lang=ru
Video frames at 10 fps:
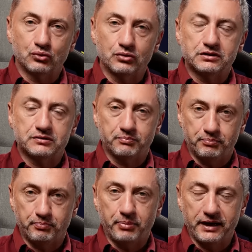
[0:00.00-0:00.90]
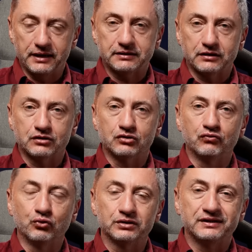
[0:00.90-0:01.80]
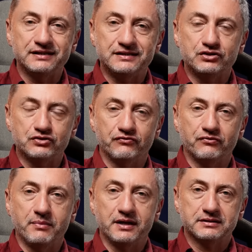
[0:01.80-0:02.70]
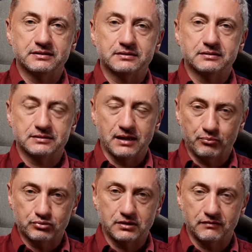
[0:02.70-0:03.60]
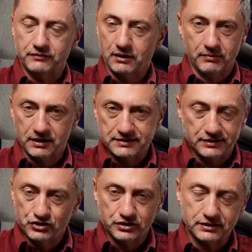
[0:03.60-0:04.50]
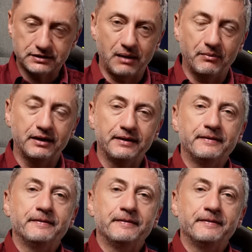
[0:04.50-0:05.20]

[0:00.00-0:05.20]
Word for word: То есть порядка 2000 в месяц запусков там различных самых.